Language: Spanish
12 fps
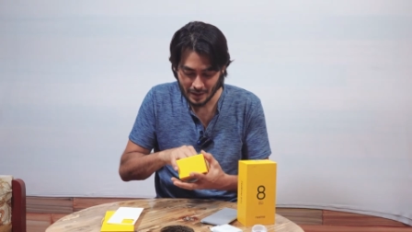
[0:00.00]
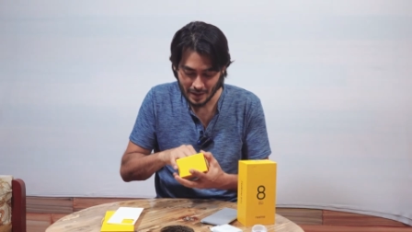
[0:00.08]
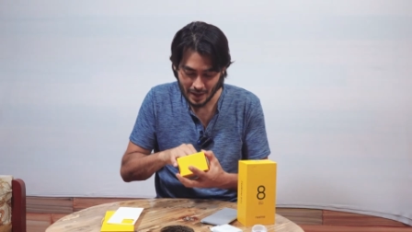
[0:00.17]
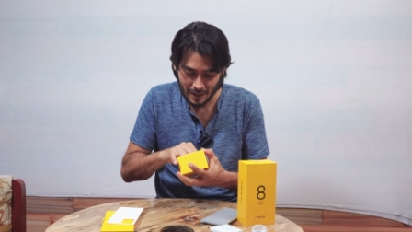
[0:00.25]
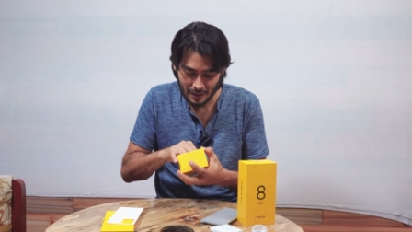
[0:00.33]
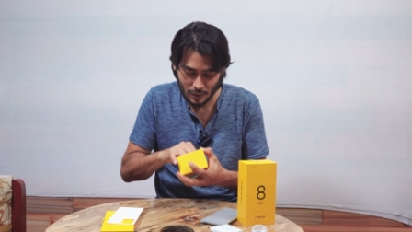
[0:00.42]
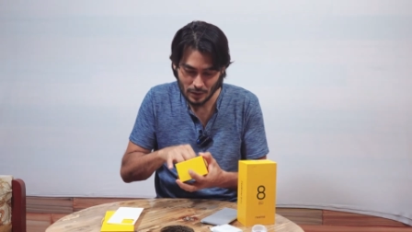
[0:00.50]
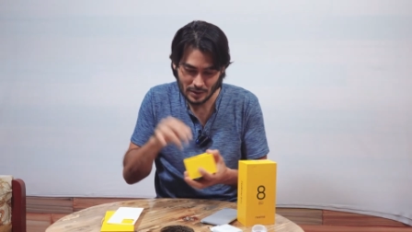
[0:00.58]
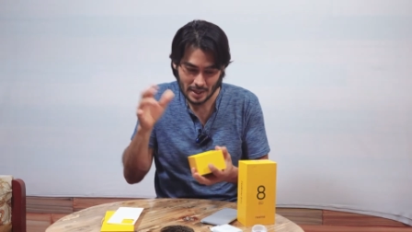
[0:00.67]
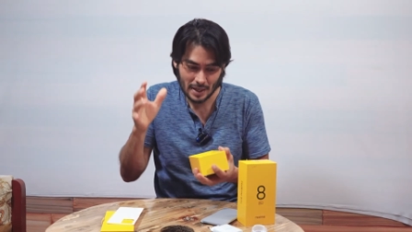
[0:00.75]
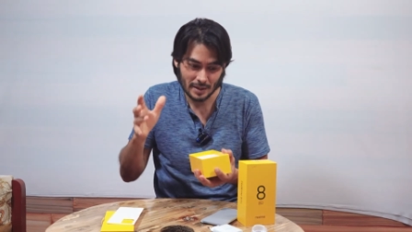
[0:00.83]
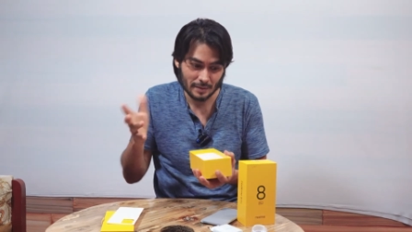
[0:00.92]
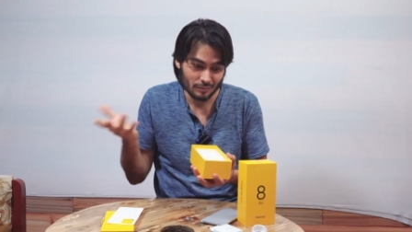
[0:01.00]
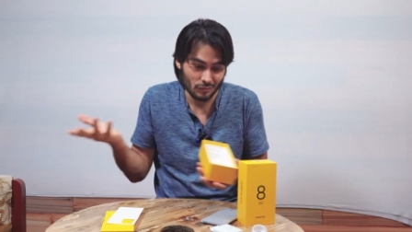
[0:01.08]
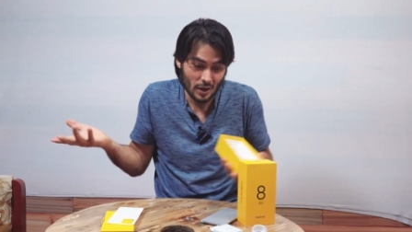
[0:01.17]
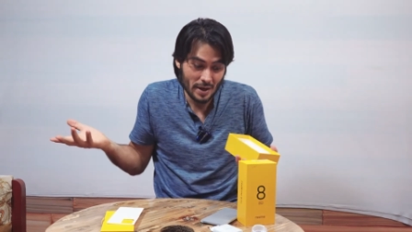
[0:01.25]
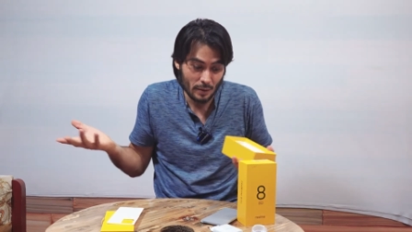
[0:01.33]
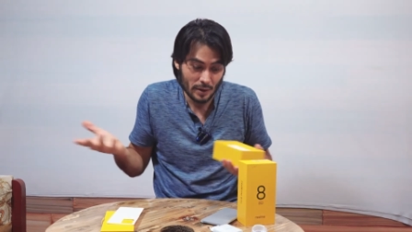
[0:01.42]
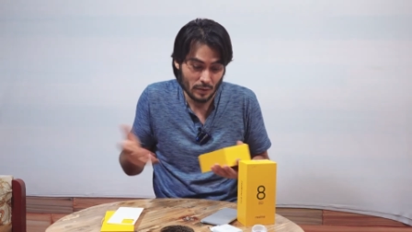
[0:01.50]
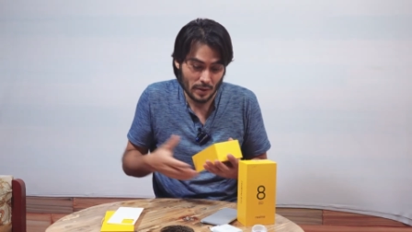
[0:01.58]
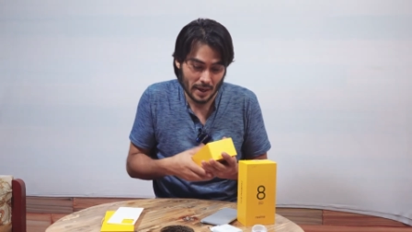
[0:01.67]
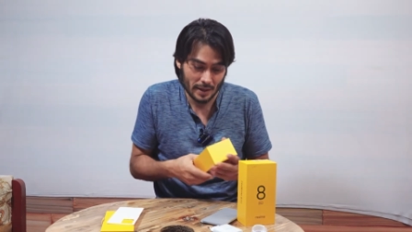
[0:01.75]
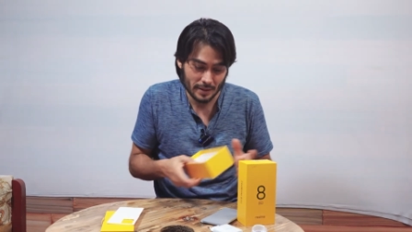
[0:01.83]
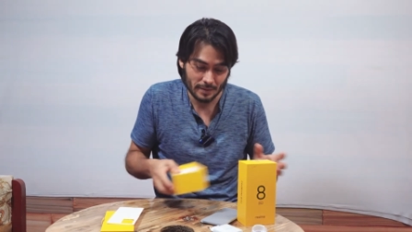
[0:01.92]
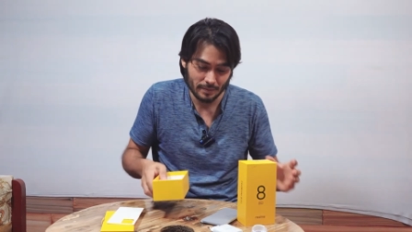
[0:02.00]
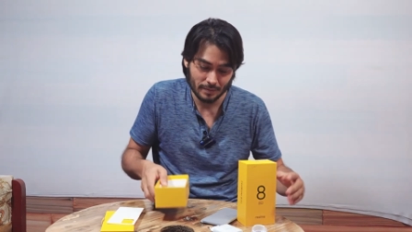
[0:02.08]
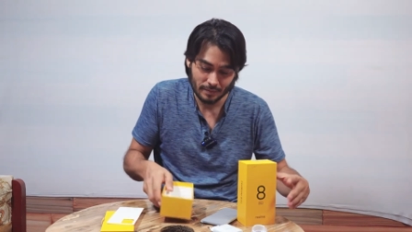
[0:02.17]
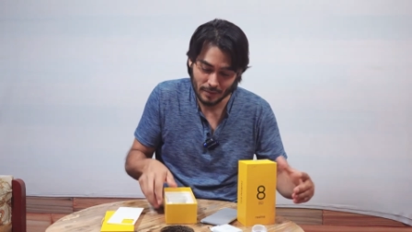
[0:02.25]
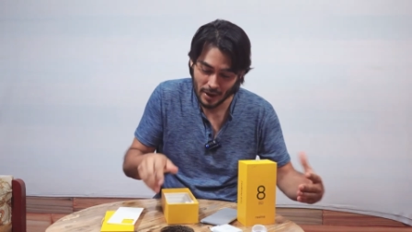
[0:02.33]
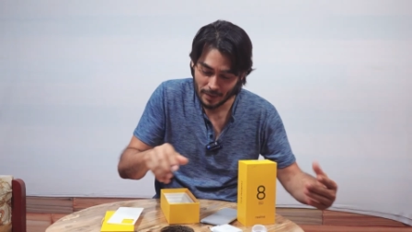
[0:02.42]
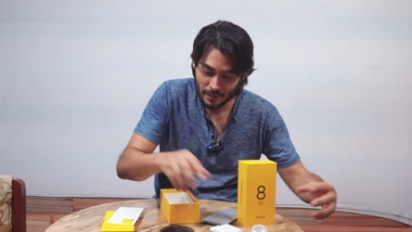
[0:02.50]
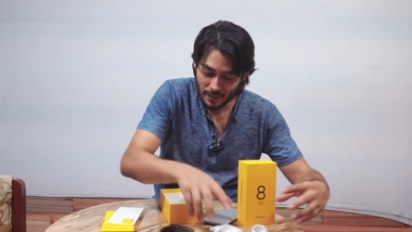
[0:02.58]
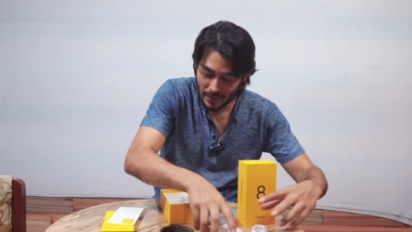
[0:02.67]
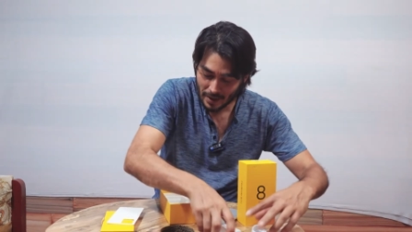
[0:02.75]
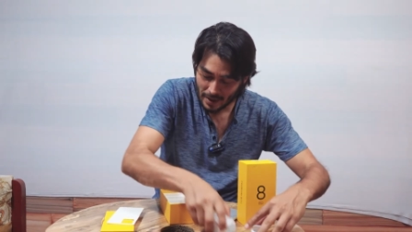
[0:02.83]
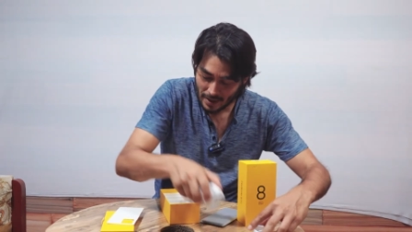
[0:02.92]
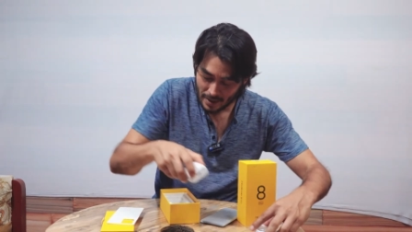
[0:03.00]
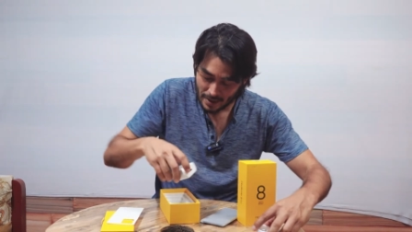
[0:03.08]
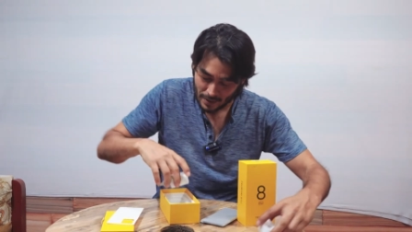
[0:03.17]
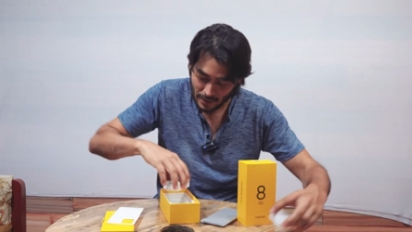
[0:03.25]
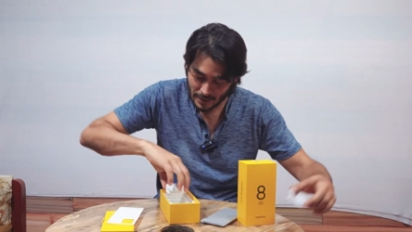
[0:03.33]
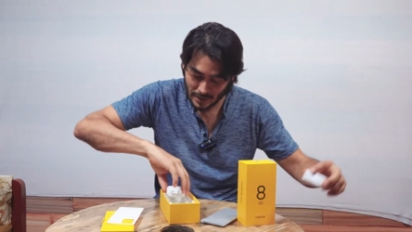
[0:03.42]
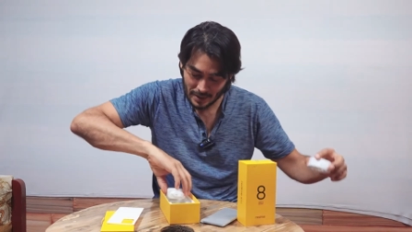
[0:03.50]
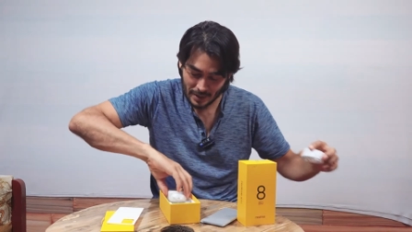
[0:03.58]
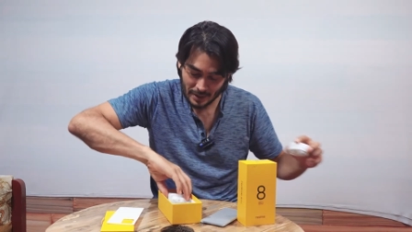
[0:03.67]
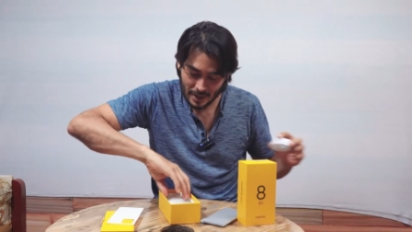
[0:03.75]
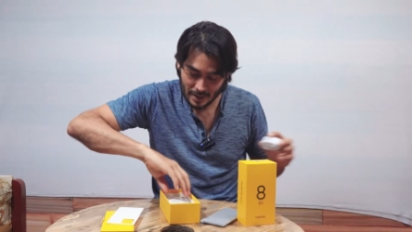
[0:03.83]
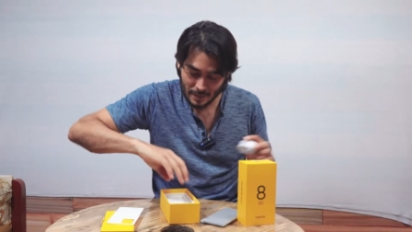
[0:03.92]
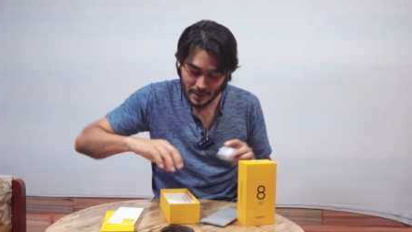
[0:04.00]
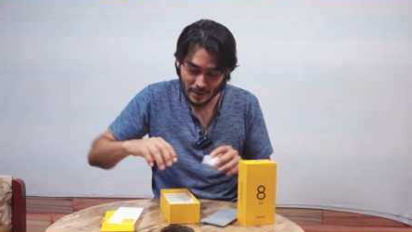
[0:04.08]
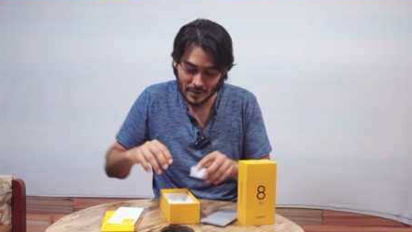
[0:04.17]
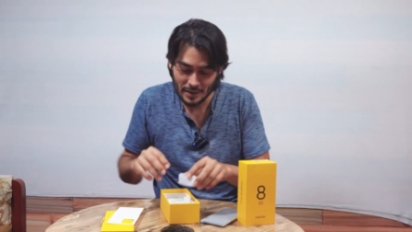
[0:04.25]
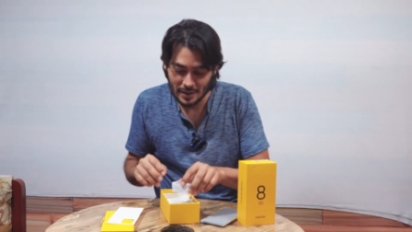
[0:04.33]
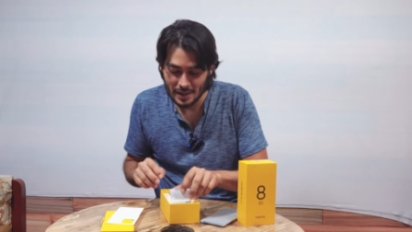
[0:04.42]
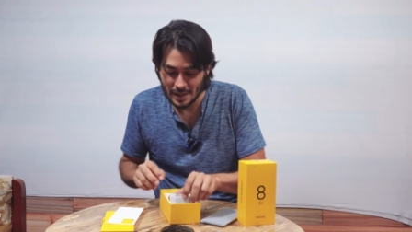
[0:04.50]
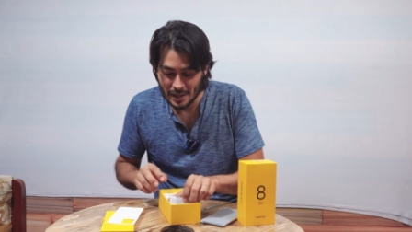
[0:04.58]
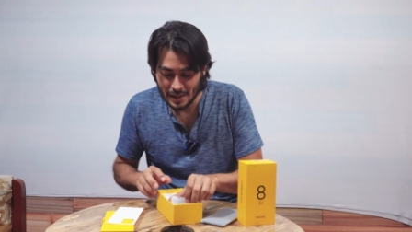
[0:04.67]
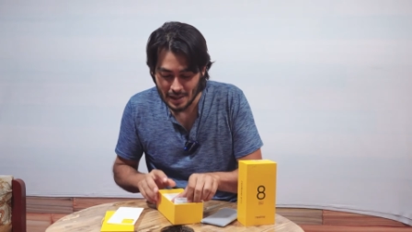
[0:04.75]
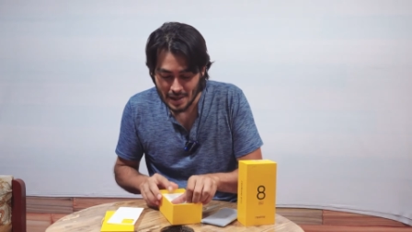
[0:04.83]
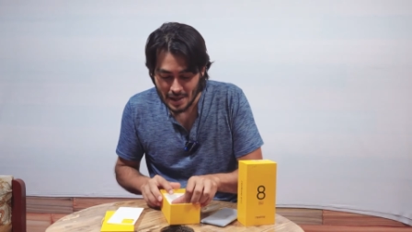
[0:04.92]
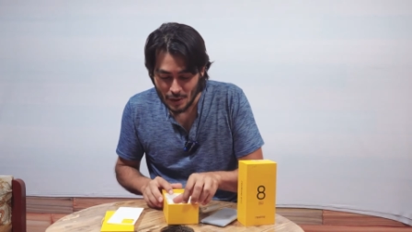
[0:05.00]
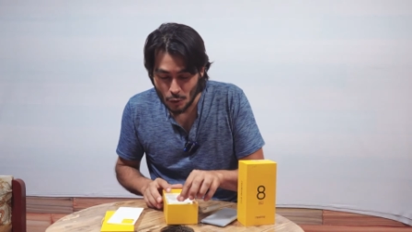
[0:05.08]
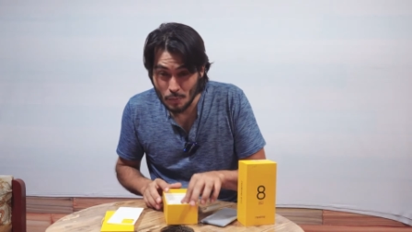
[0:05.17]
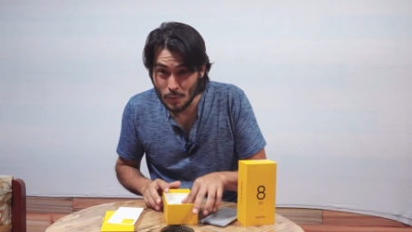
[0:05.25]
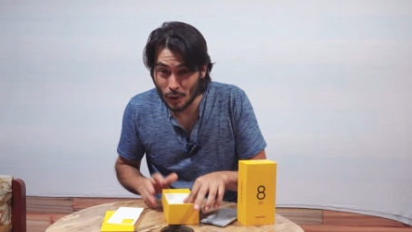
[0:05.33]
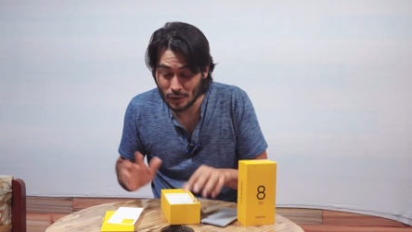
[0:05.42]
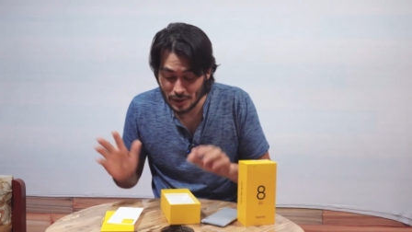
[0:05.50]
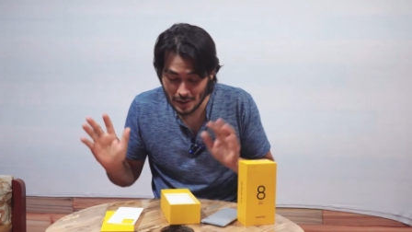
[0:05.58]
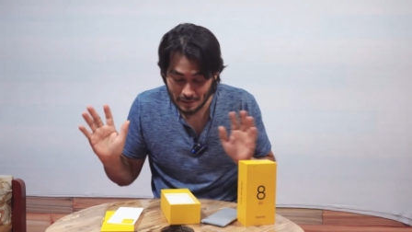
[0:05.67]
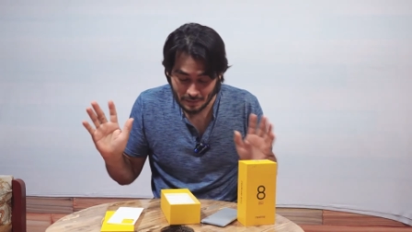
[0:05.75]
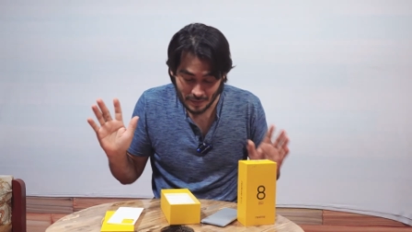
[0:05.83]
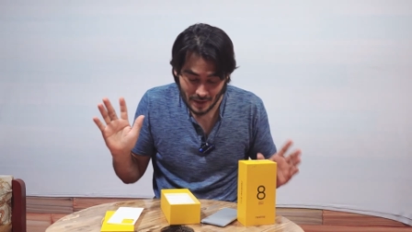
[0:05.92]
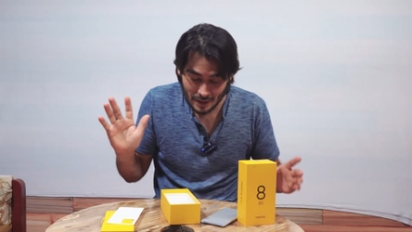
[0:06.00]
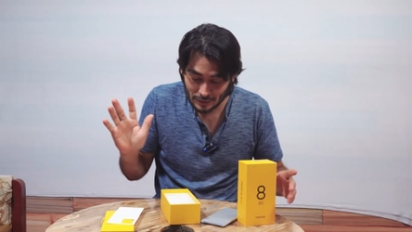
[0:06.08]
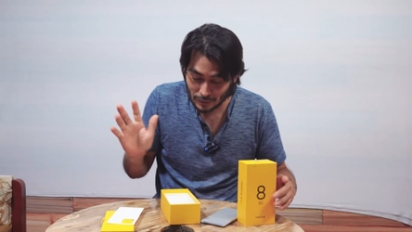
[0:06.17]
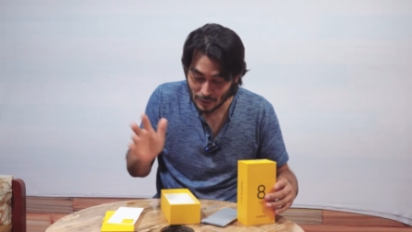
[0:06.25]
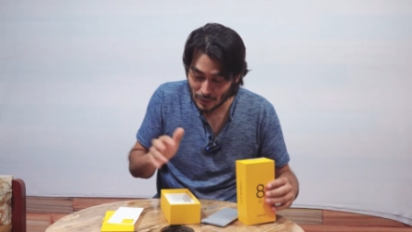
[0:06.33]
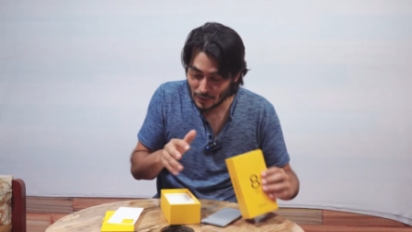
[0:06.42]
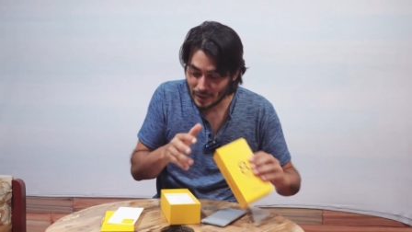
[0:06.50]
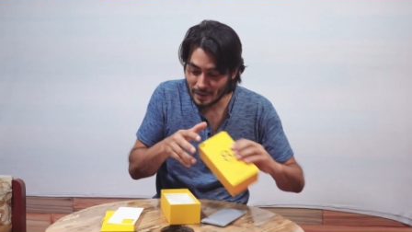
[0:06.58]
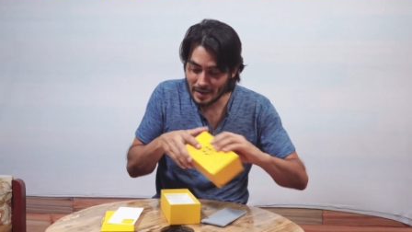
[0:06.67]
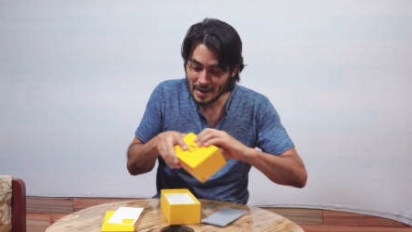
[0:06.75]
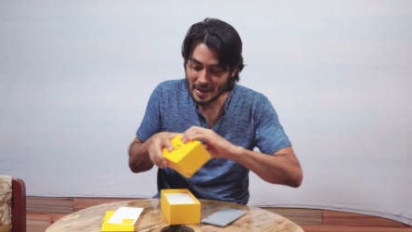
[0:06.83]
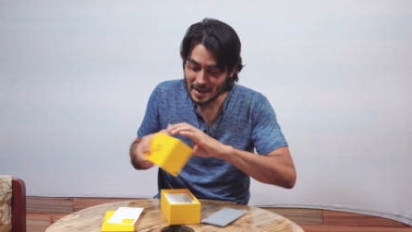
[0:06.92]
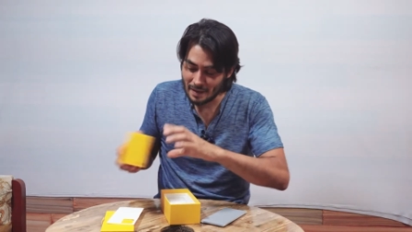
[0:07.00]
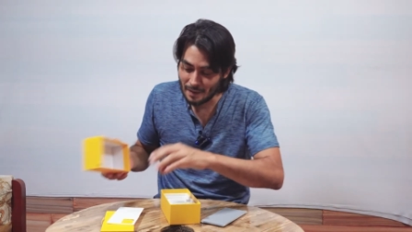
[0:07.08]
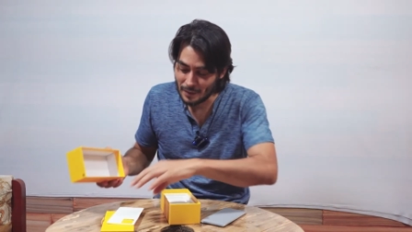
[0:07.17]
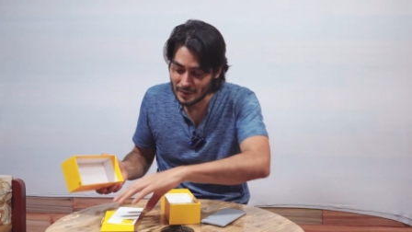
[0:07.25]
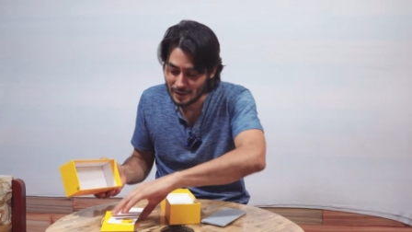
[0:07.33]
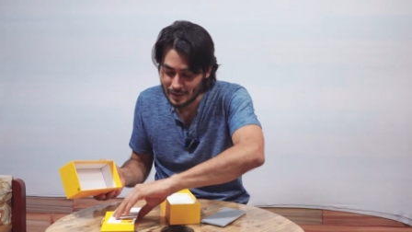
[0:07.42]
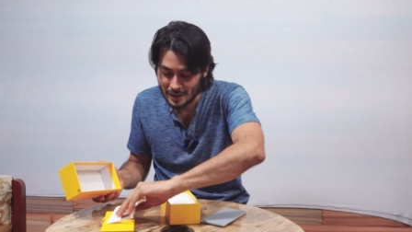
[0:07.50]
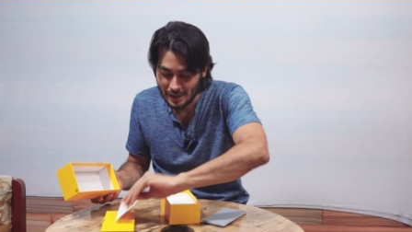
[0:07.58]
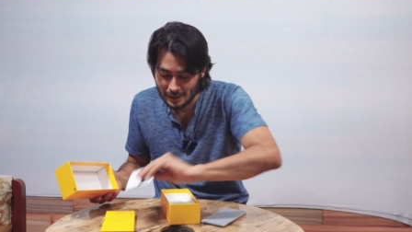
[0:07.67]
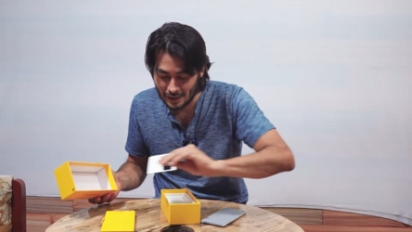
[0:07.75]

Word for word: ¿Qué cosas? No hay auriculares. Bueno, entonces en términos de Unboxing es todo lo que viene, ya vamos a abrir el